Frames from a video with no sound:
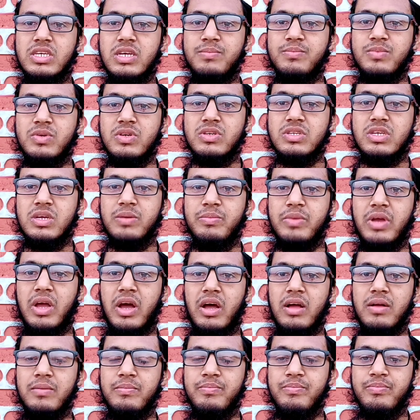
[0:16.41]
সিপ্টোসেমিয়া
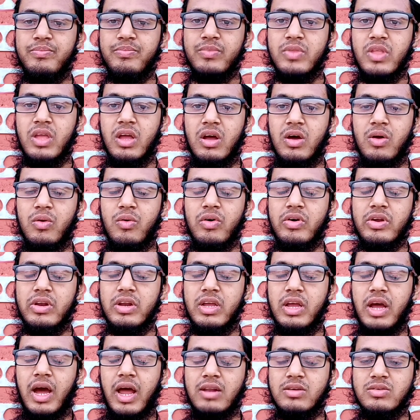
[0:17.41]
রোগ
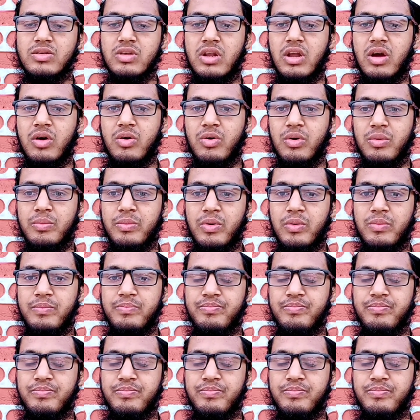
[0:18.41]
নিয়ে আলোচনা করব